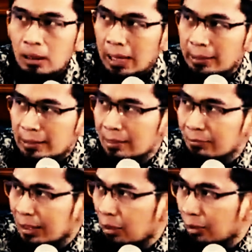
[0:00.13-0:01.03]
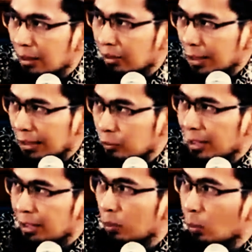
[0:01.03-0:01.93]
ada di antara orang-orang itu
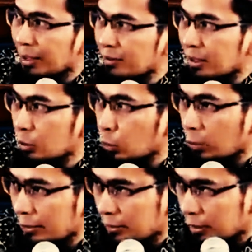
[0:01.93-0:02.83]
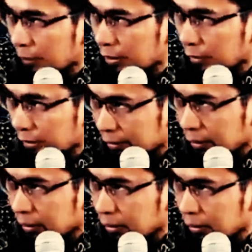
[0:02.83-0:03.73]
yang kami wariskan Quran kepada mereka.
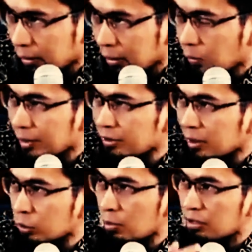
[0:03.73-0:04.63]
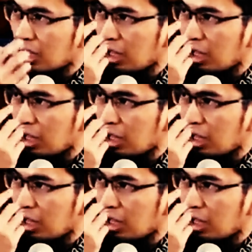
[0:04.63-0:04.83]
Diwariskan itu bisa